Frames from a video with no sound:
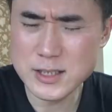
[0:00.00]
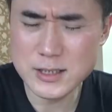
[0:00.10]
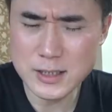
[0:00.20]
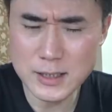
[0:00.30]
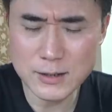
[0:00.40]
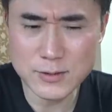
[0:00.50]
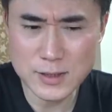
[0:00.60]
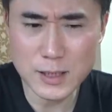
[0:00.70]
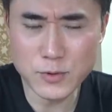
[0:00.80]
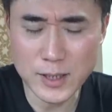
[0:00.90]
臣になる
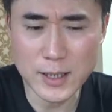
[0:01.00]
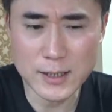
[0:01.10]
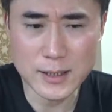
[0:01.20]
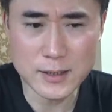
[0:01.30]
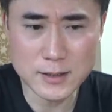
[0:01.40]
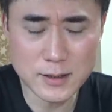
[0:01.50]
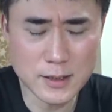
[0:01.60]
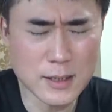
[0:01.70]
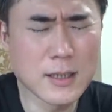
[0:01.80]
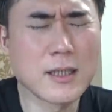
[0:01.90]
かもわからないですね。